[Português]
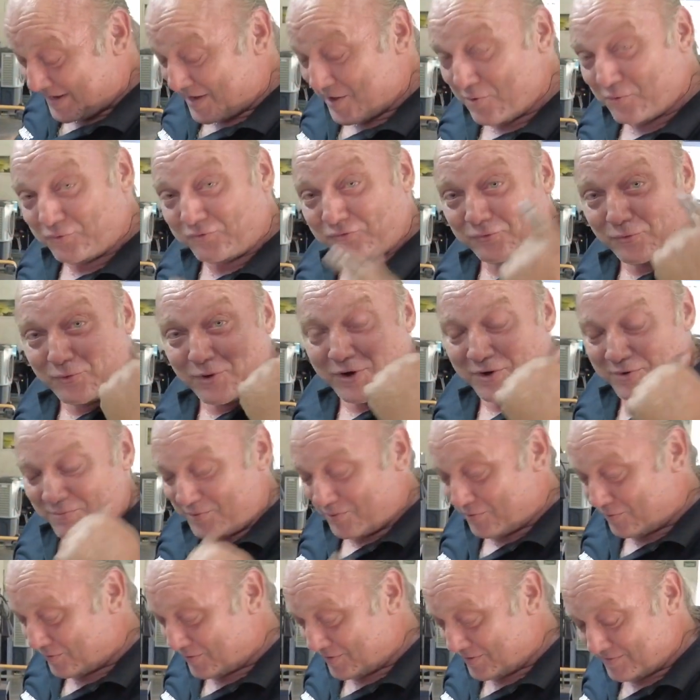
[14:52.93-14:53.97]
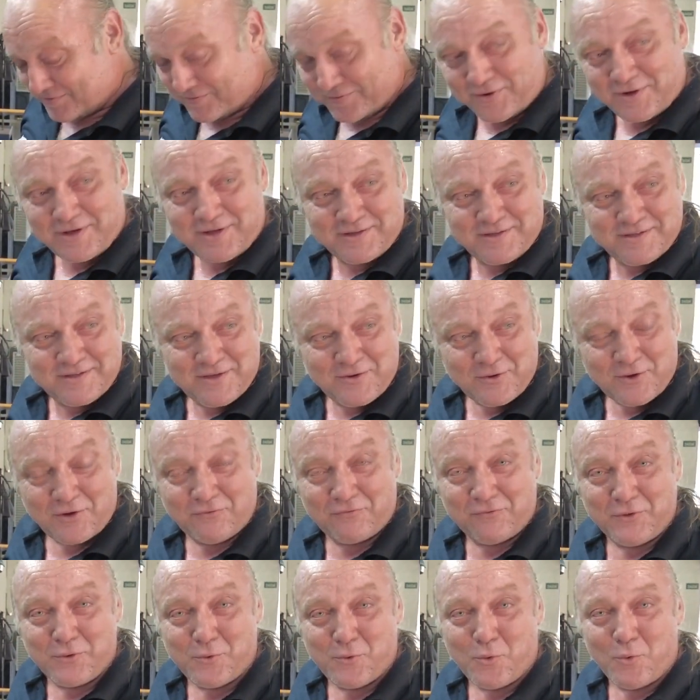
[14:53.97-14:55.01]
caiu o suor no meu olho, ó. Agora eu
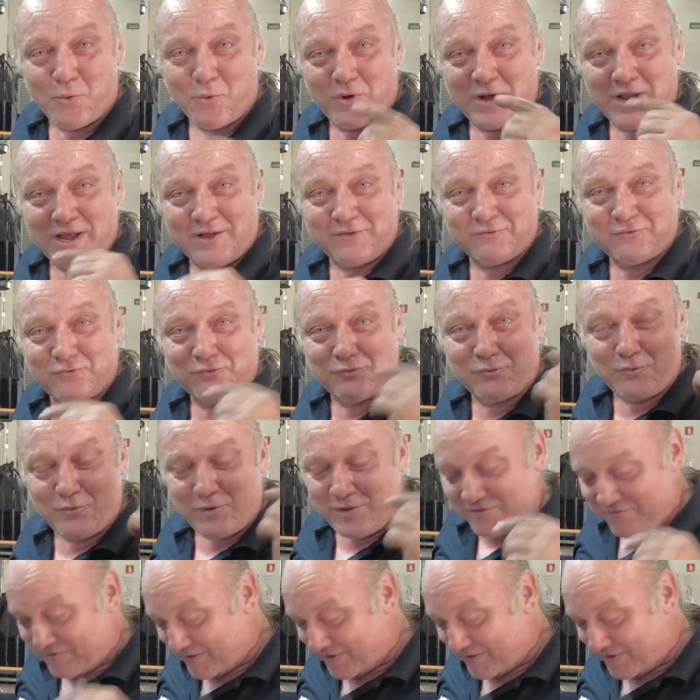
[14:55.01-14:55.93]
fico com olho azul e